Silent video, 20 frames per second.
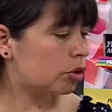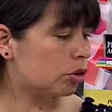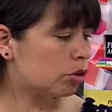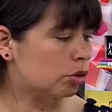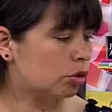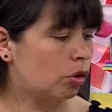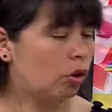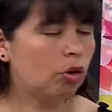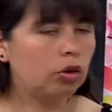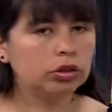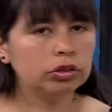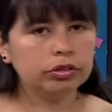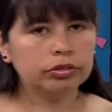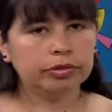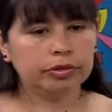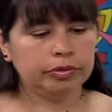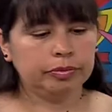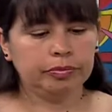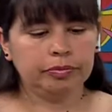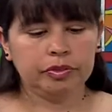roscón,
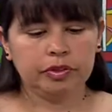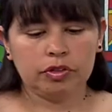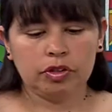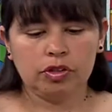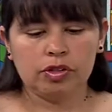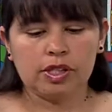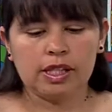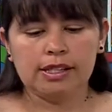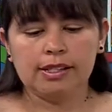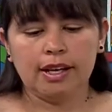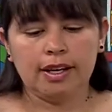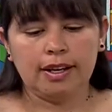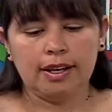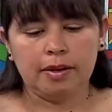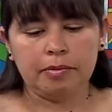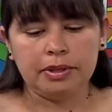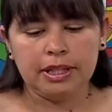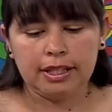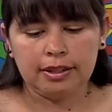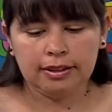entonces
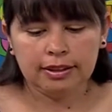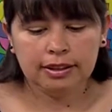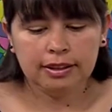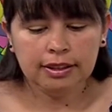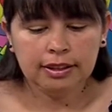acá mira,